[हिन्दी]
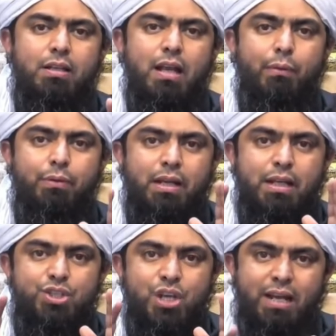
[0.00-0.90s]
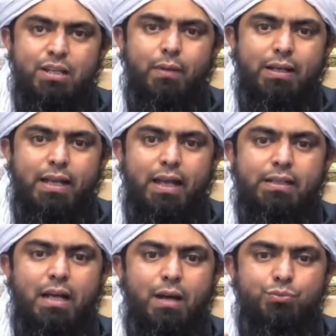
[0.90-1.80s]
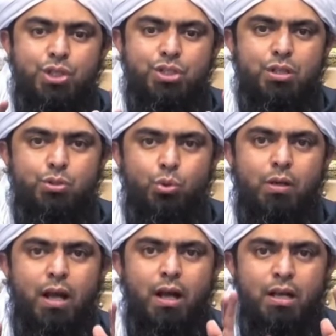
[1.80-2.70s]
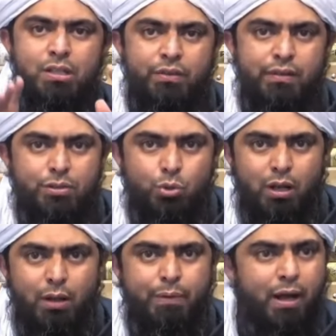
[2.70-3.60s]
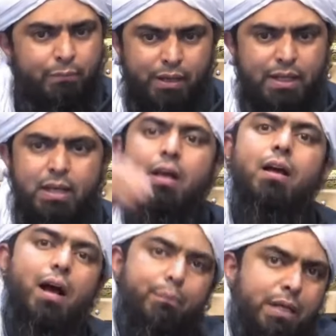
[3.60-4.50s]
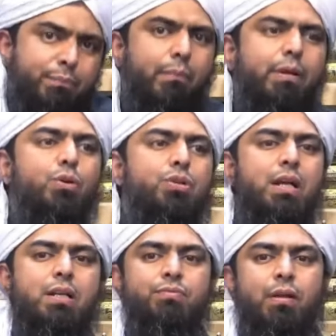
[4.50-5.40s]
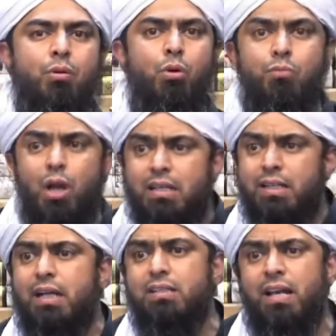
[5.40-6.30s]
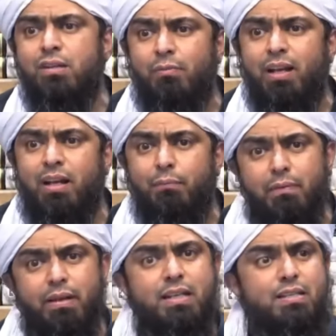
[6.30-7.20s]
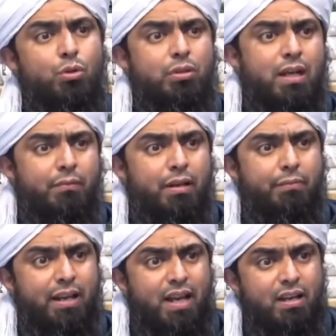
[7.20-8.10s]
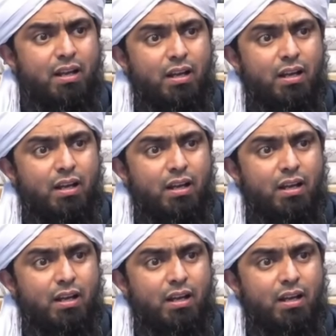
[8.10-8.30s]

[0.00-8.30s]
यह आपके लिए चैलेंज मान गया है कि आप चिश्ती रसुल्ला अशरफ रसुल्ला पे हमें नहीं अपनी पब्लिक को सेटिस्फाई करो मुनाजरे का चैलेंज तो मैंने कभी भी नहीं किसी को दिया मेरे भाई